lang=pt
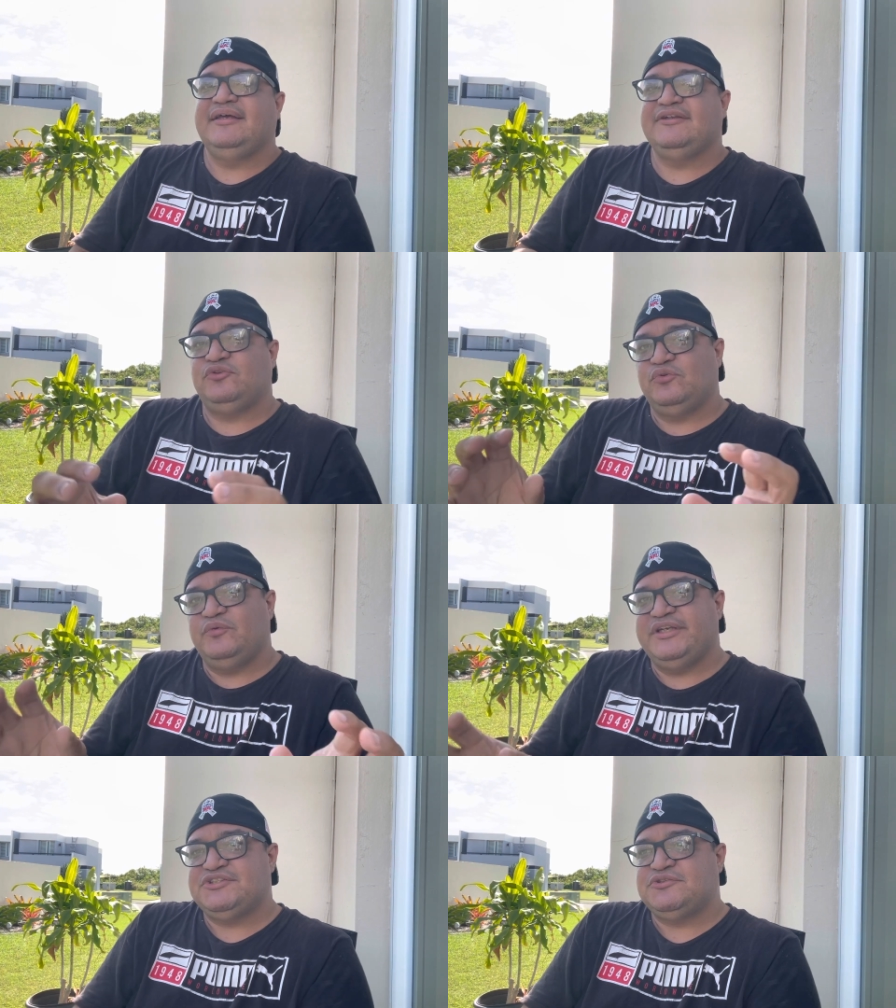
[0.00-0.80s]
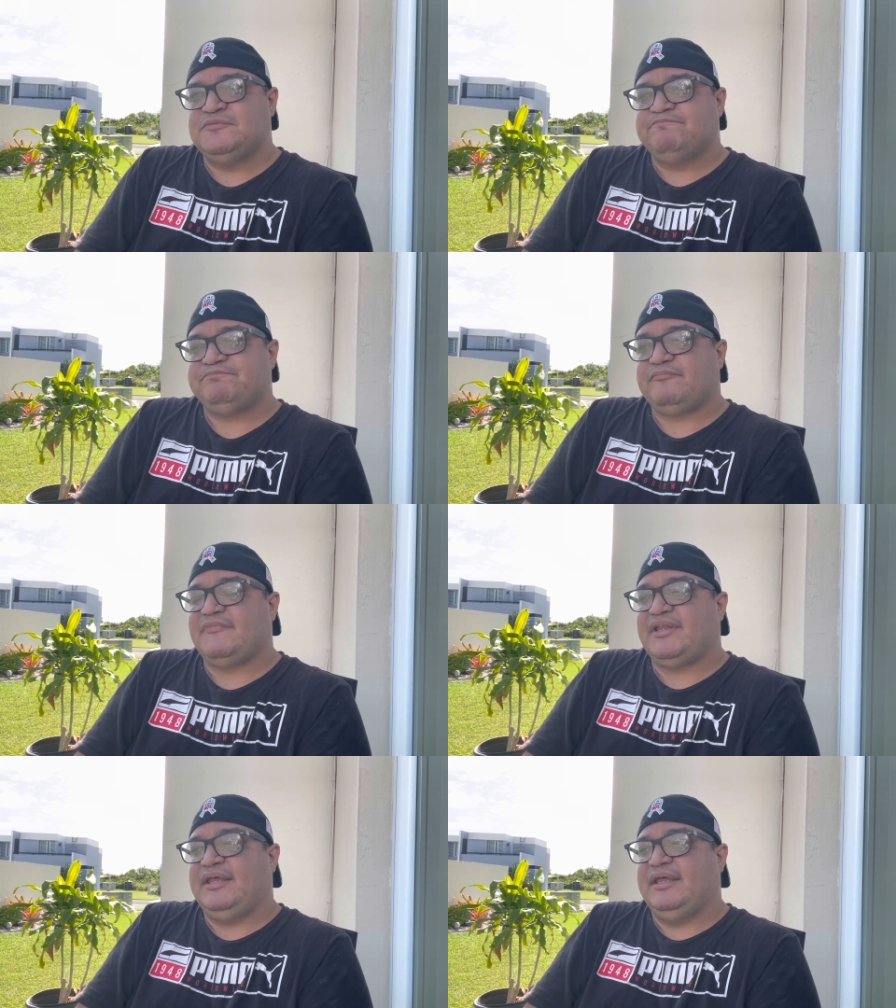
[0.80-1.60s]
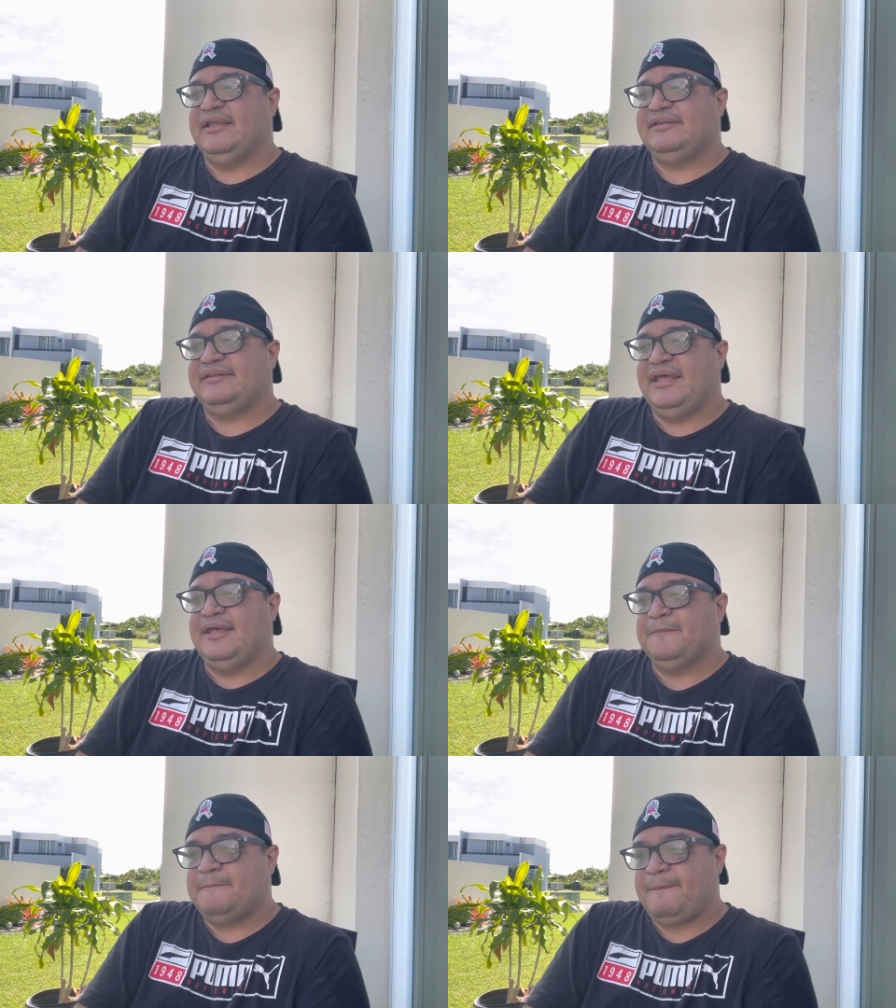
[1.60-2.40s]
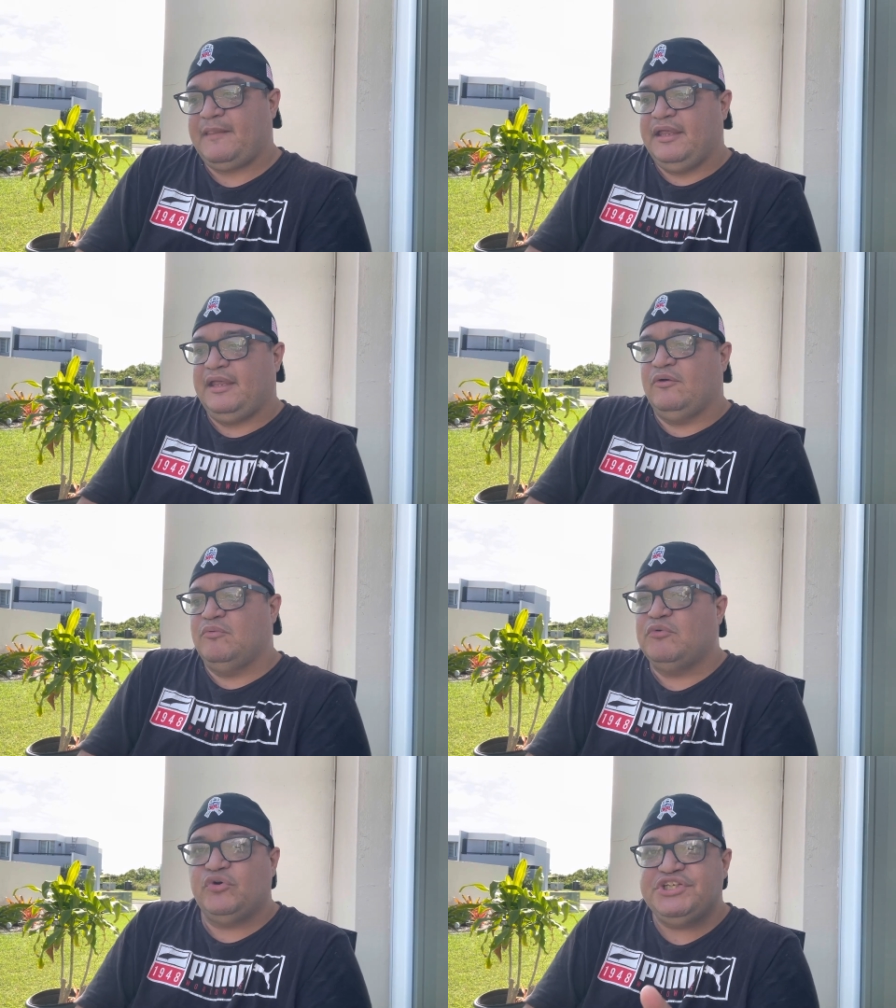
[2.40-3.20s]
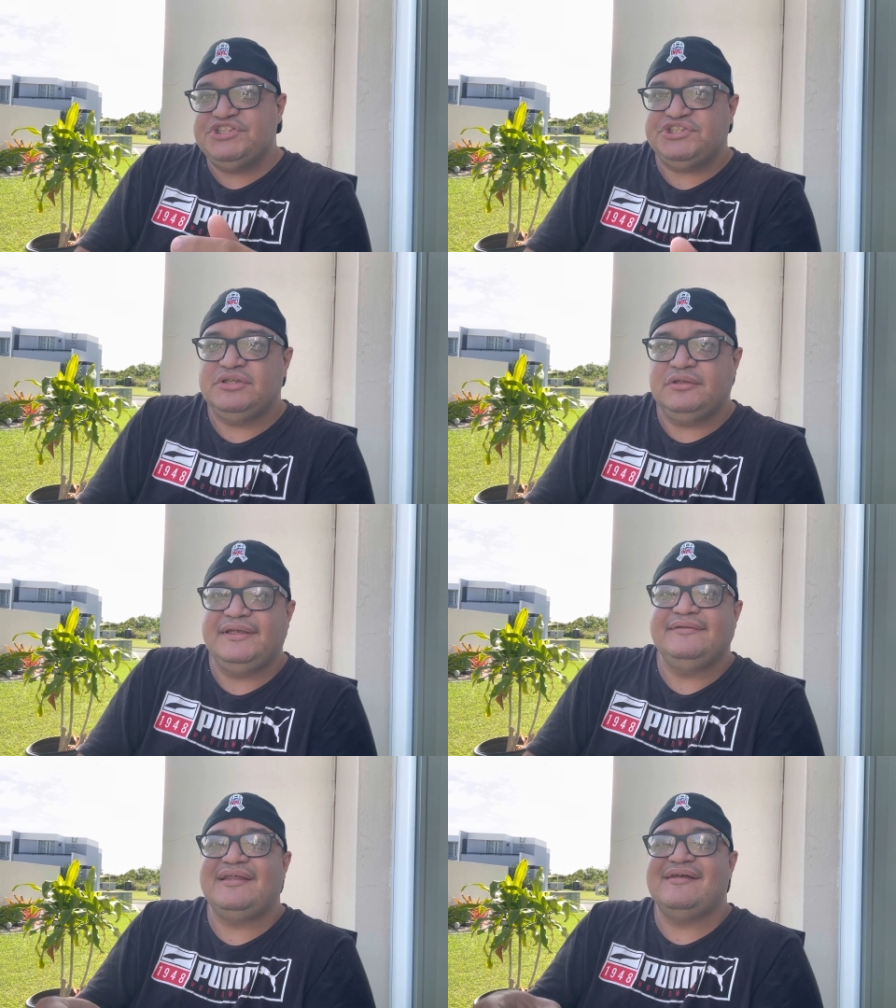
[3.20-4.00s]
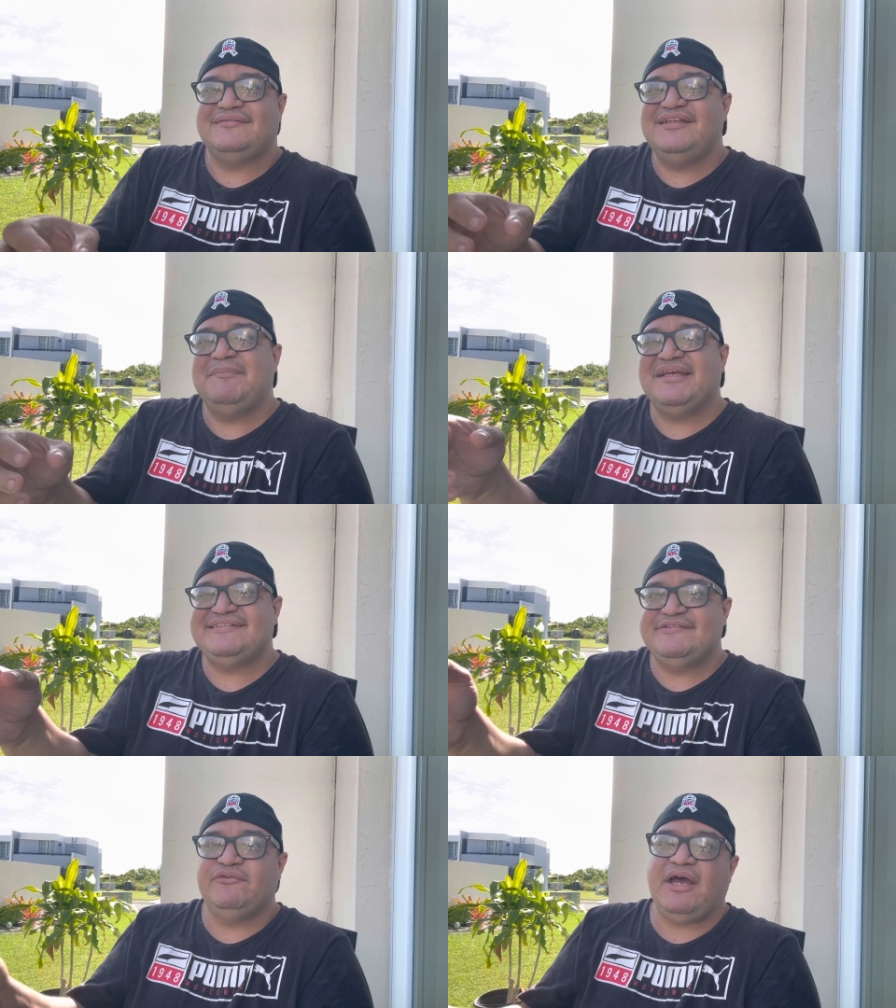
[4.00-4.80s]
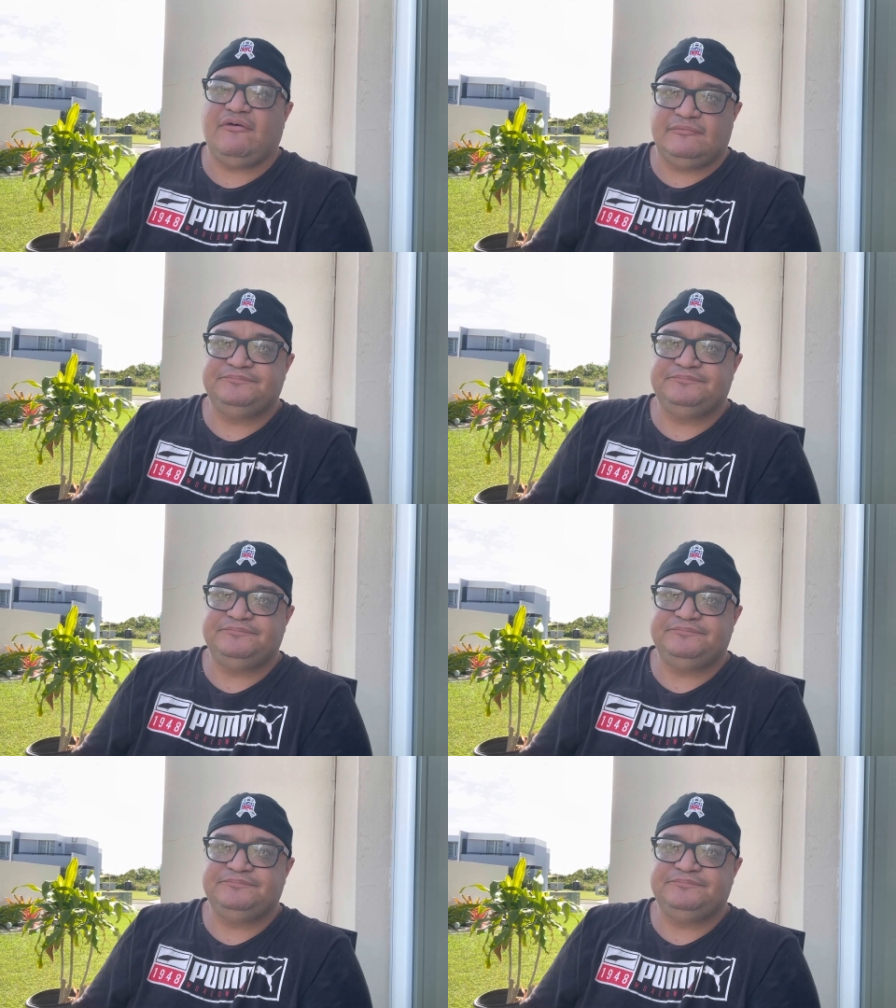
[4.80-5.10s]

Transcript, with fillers: que tudo isso é, tem é, uma origem interdimensional.